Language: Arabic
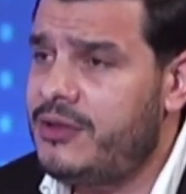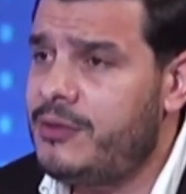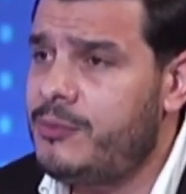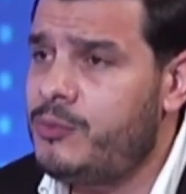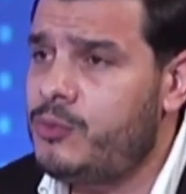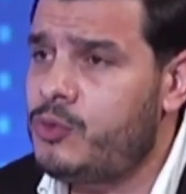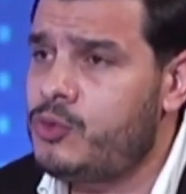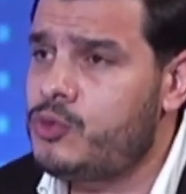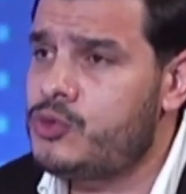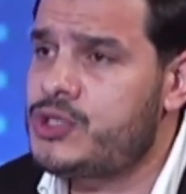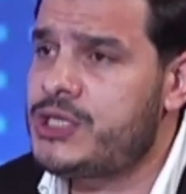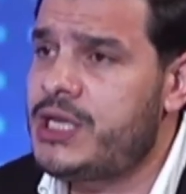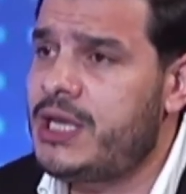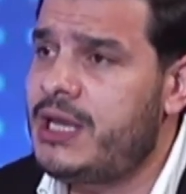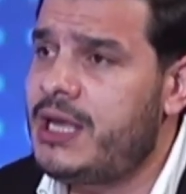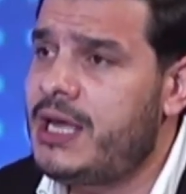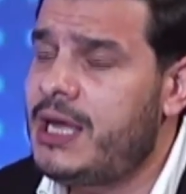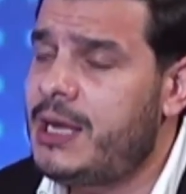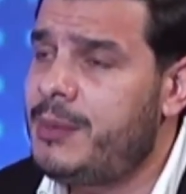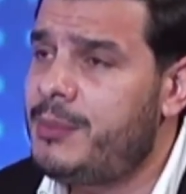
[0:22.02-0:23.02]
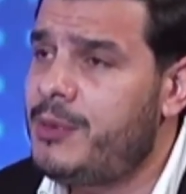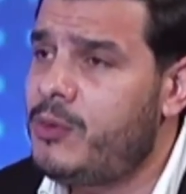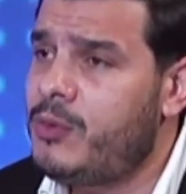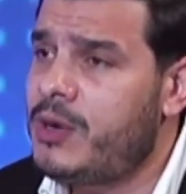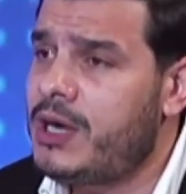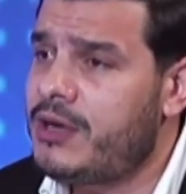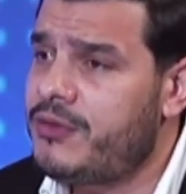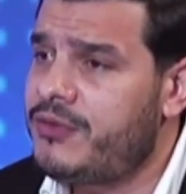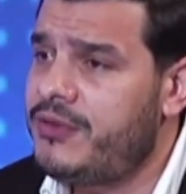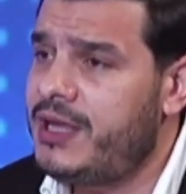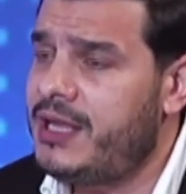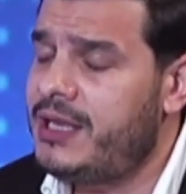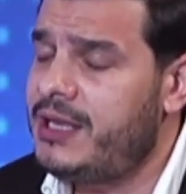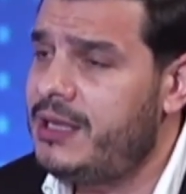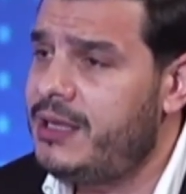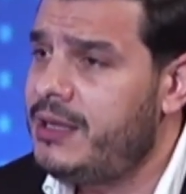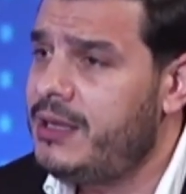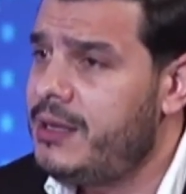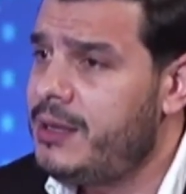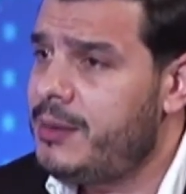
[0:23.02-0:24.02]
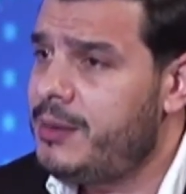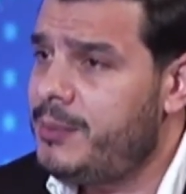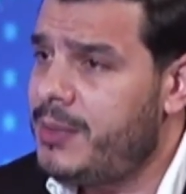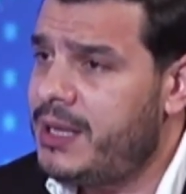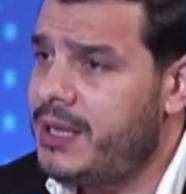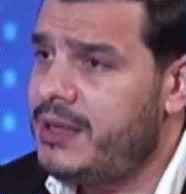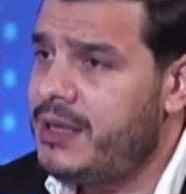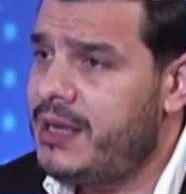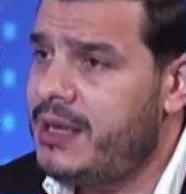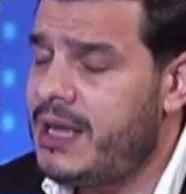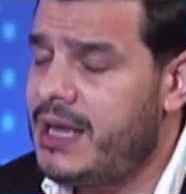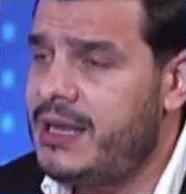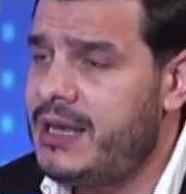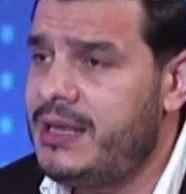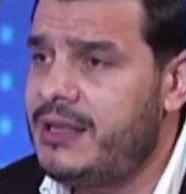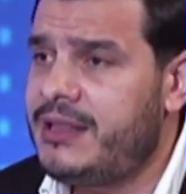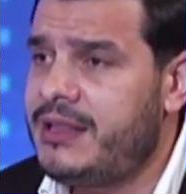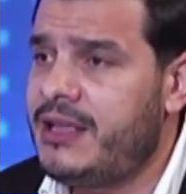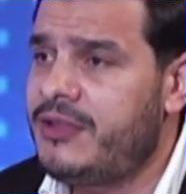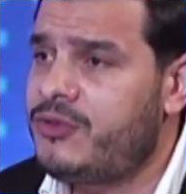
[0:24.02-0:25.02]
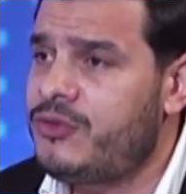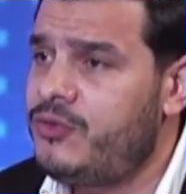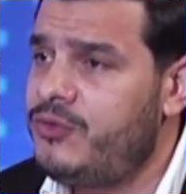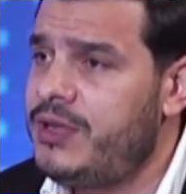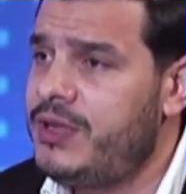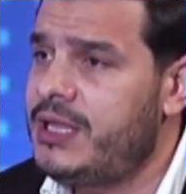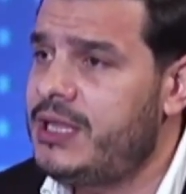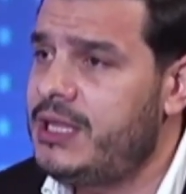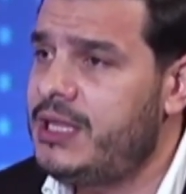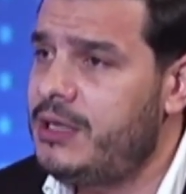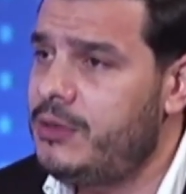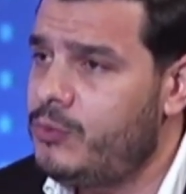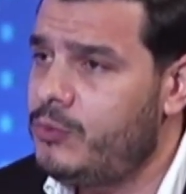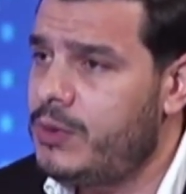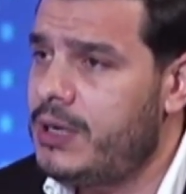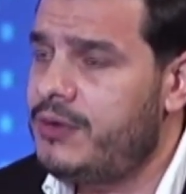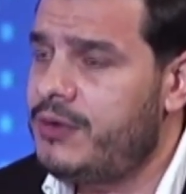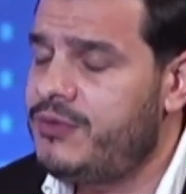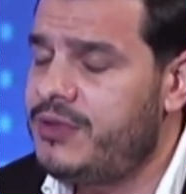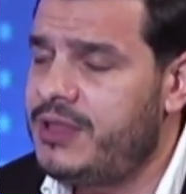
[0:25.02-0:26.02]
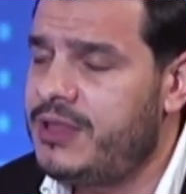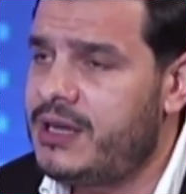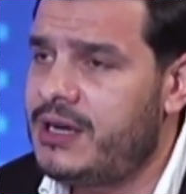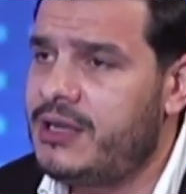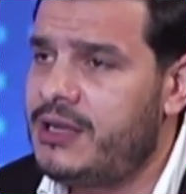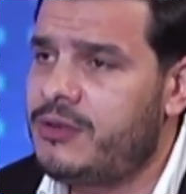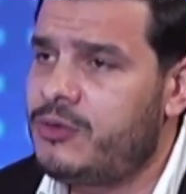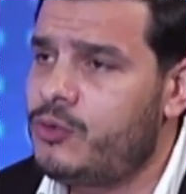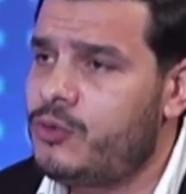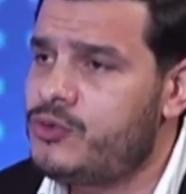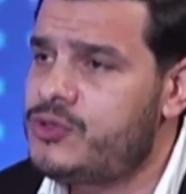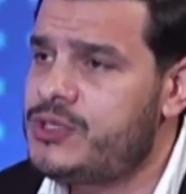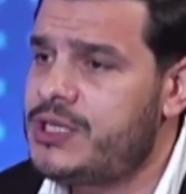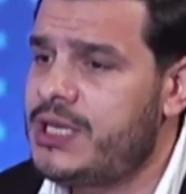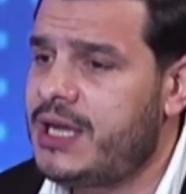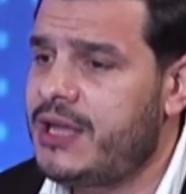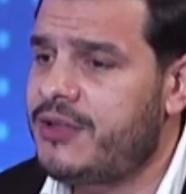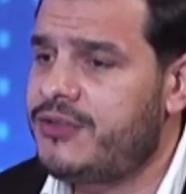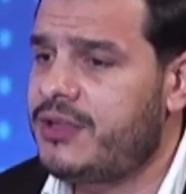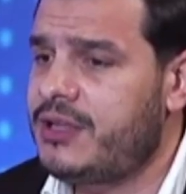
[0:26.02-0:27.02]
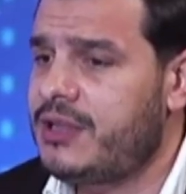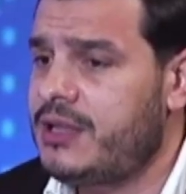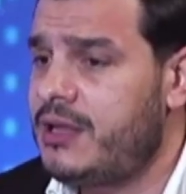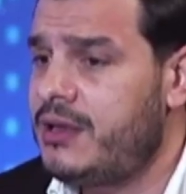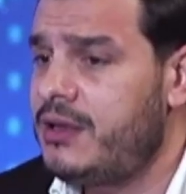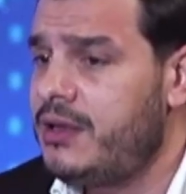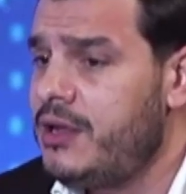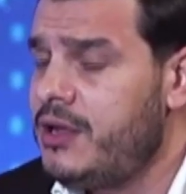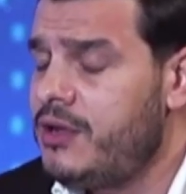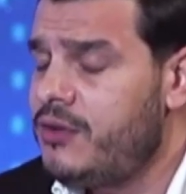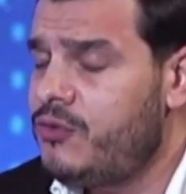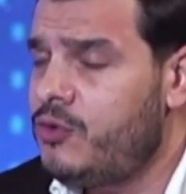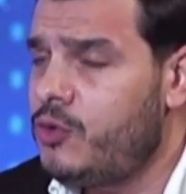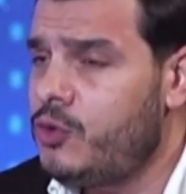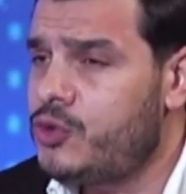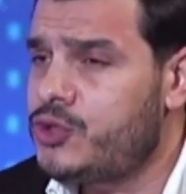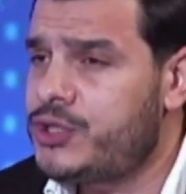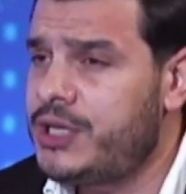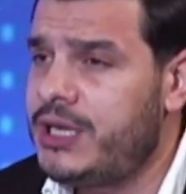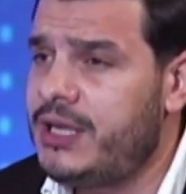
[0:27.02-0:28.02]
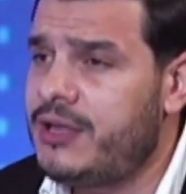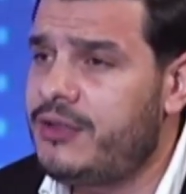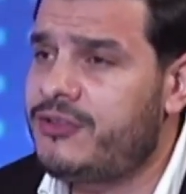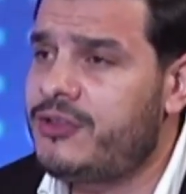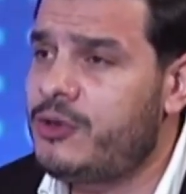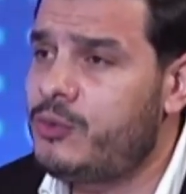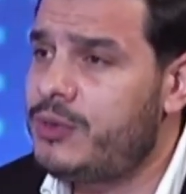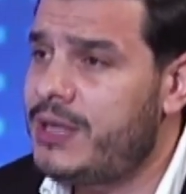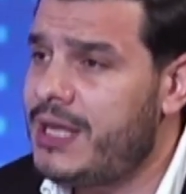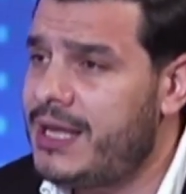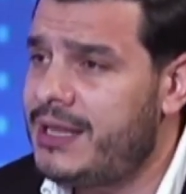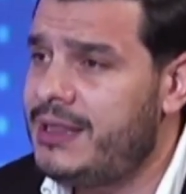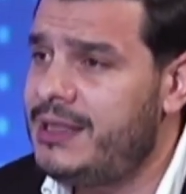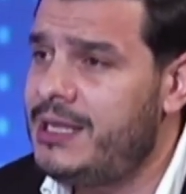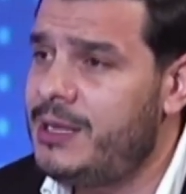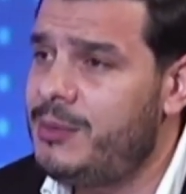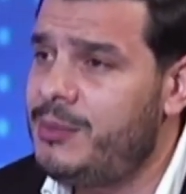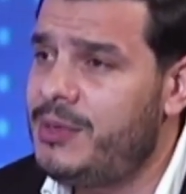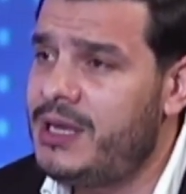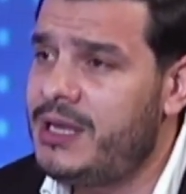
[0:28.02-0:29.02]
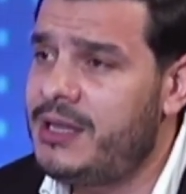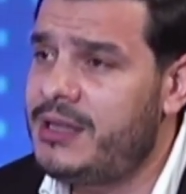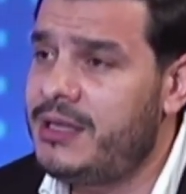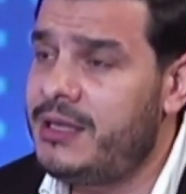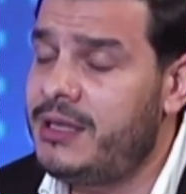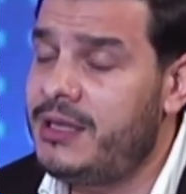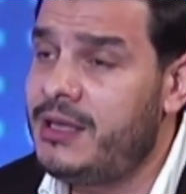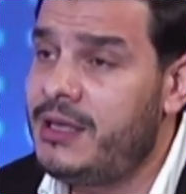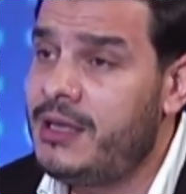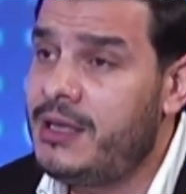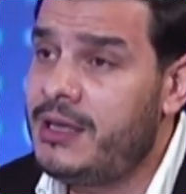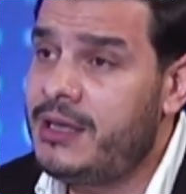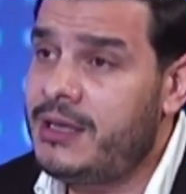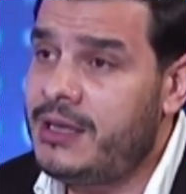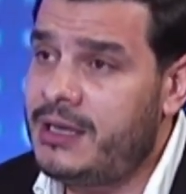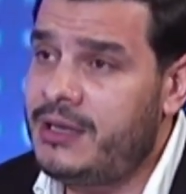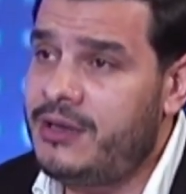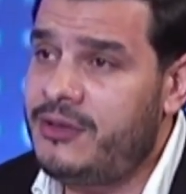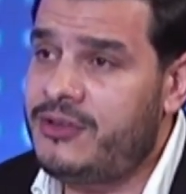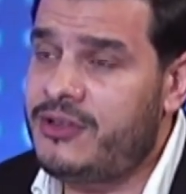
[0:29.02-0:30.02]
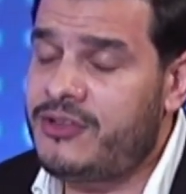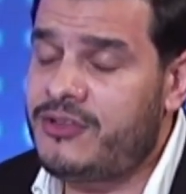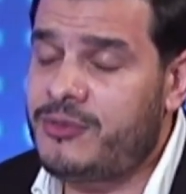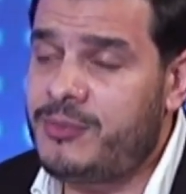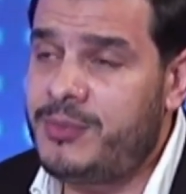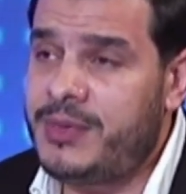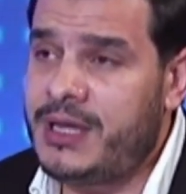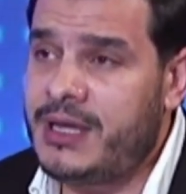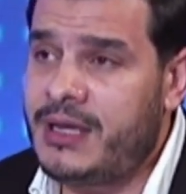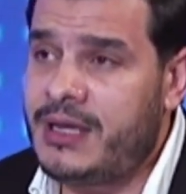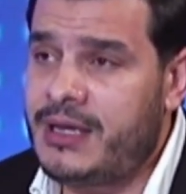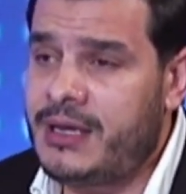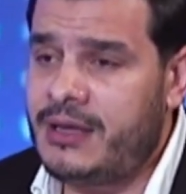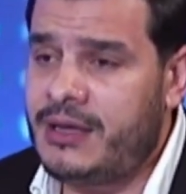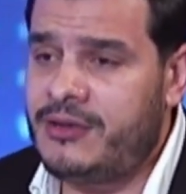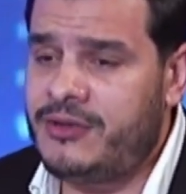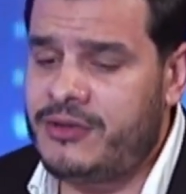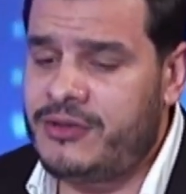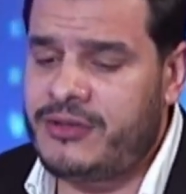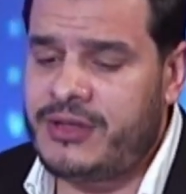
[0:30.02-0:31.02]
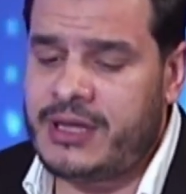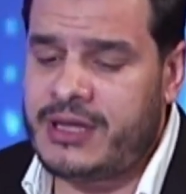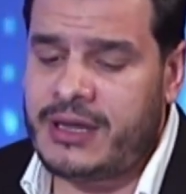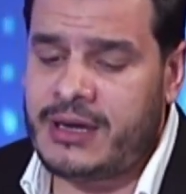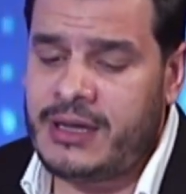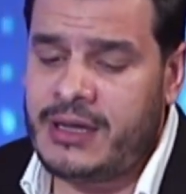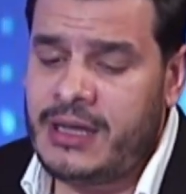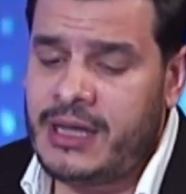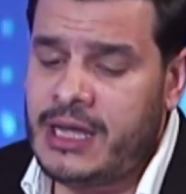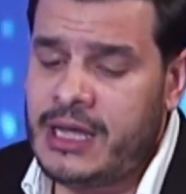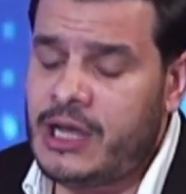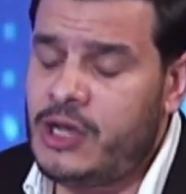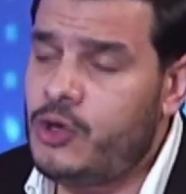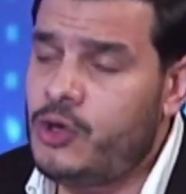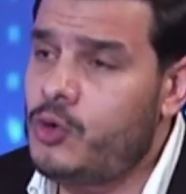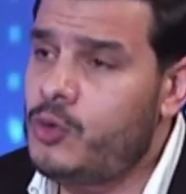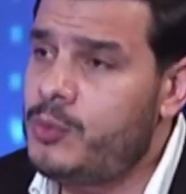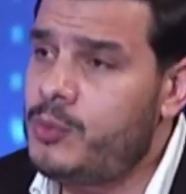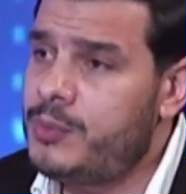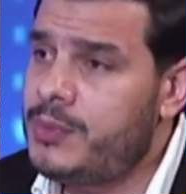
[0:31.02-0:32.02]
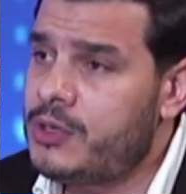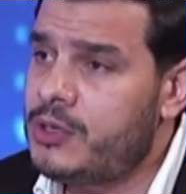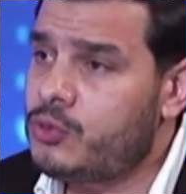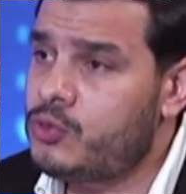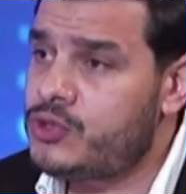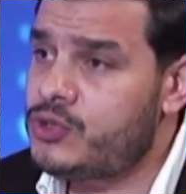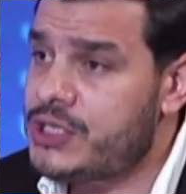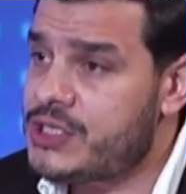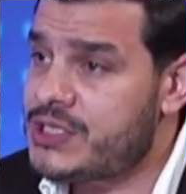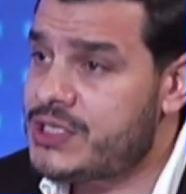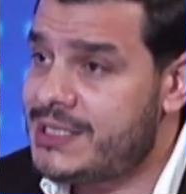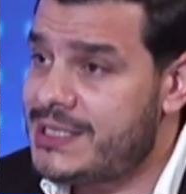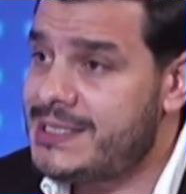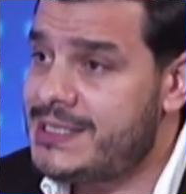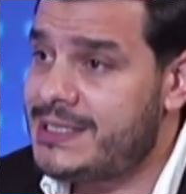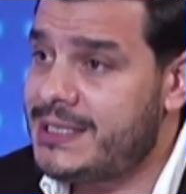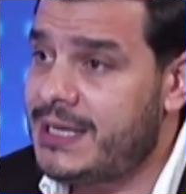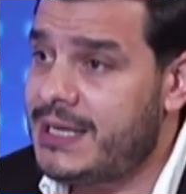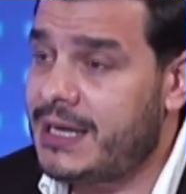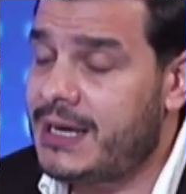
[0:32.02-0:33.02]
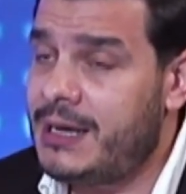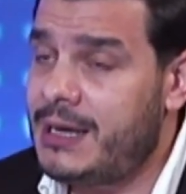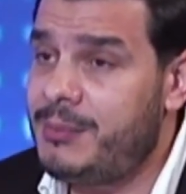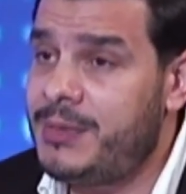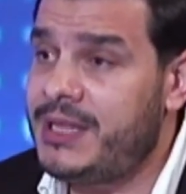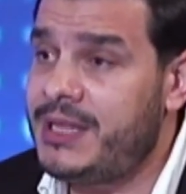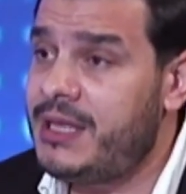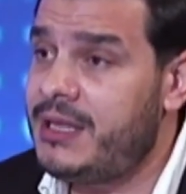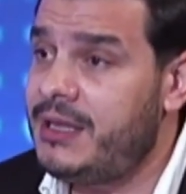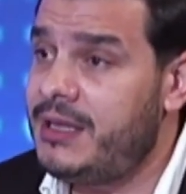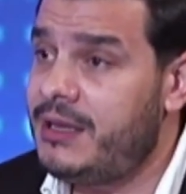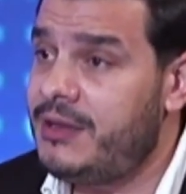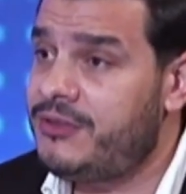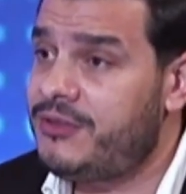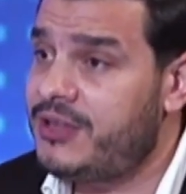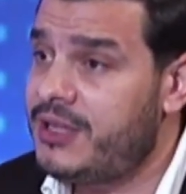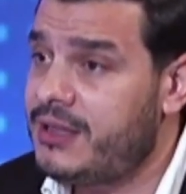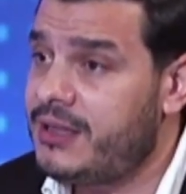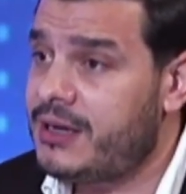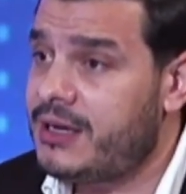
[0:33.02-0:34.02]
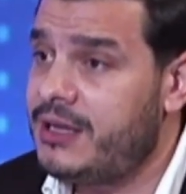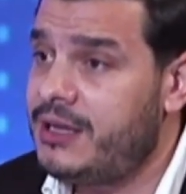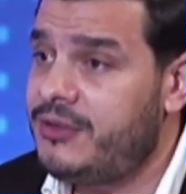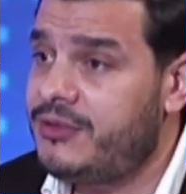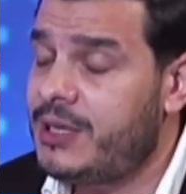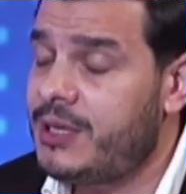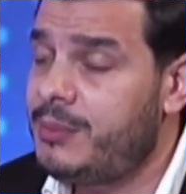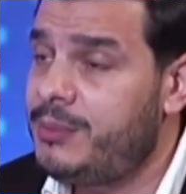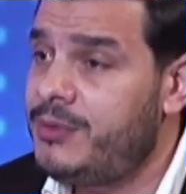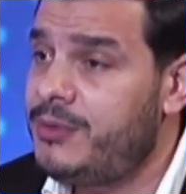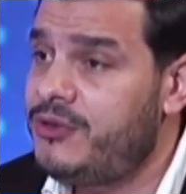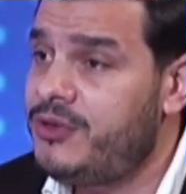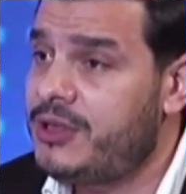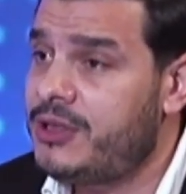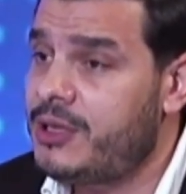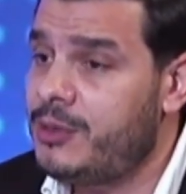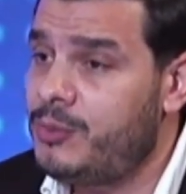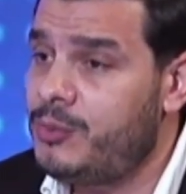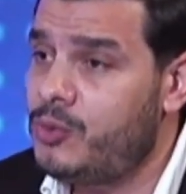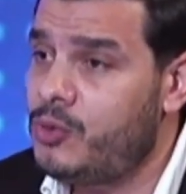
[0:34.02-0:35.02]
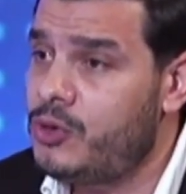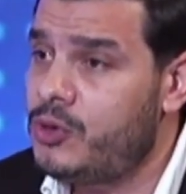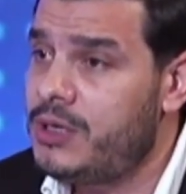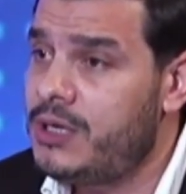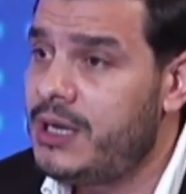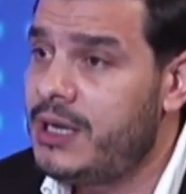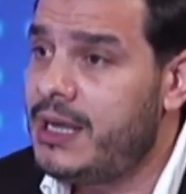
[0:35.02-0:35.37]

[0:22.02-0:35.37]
روسيا لها مواقف يعني بعد حل الاتحاد السوفيتي وفيدرالية روسيا خاصة في العشرية السوداء الدائمة التي يعني جزت بها الجزائر اليوم تجسد الزيارة الميدانية للسيد الرئيس عبد المجيد تبون